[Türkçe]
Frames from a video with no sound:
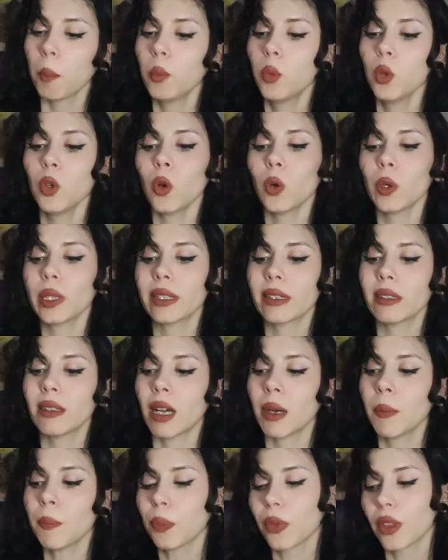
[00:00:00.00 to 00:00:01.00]
Bu
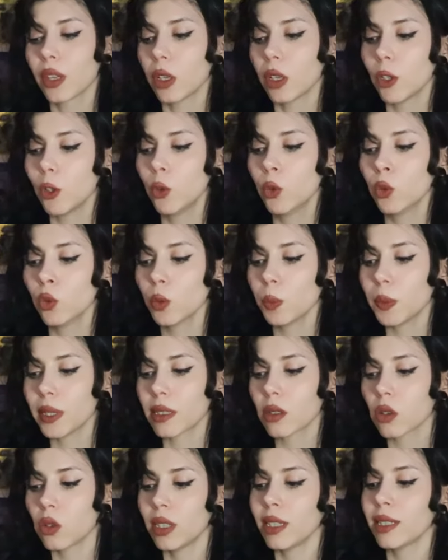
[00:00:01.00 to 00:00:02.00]
noktada Jung
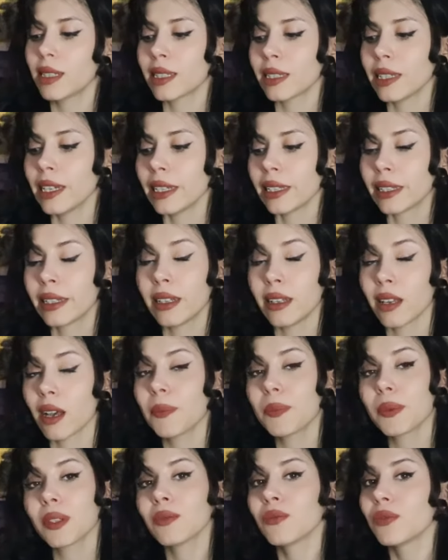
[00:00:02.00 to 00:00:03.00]
psikolojisiyle ilgili
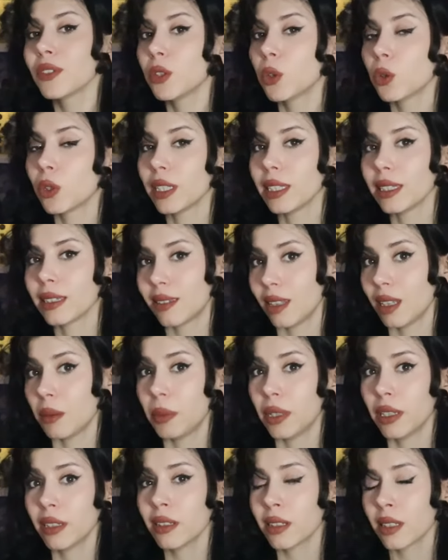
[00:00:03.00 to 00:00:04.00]
yaptığım videoyu
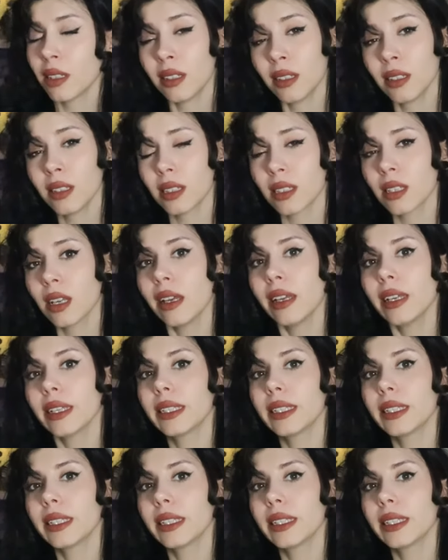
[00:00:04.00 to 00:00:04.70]
izleyebilirsiniz.